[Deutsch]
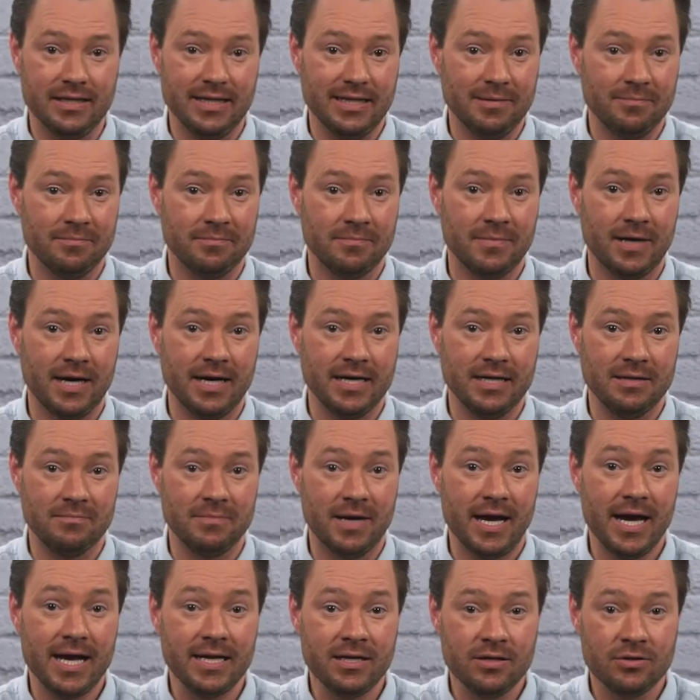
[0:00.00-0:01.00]
Neben
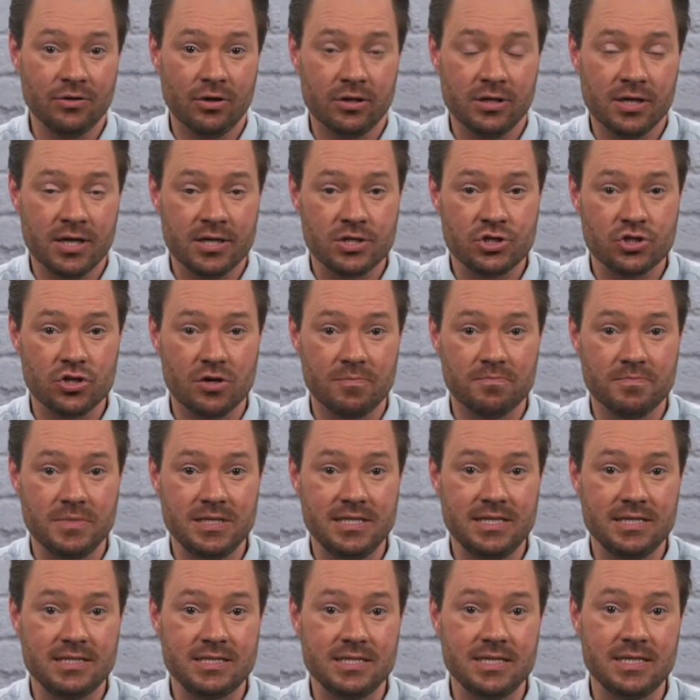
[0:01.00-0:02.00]
einem eigenen Online-Shop
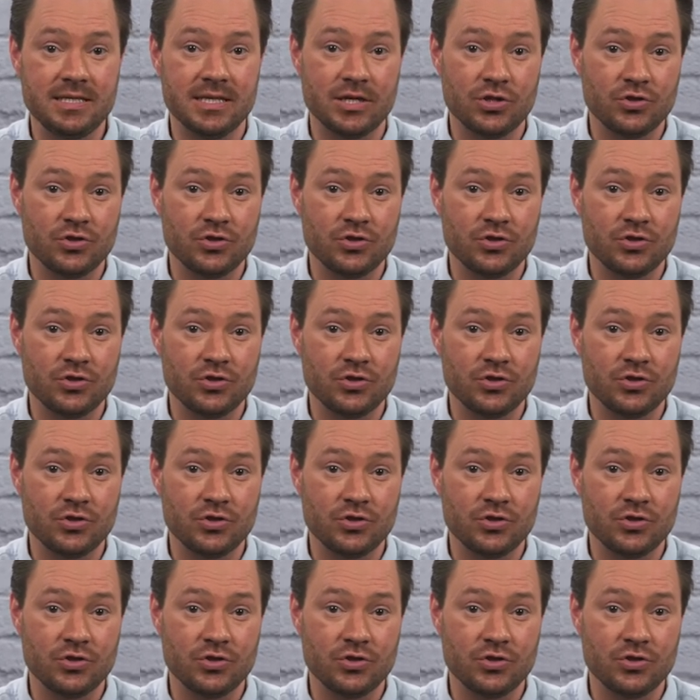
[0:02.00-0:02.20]
bietet sich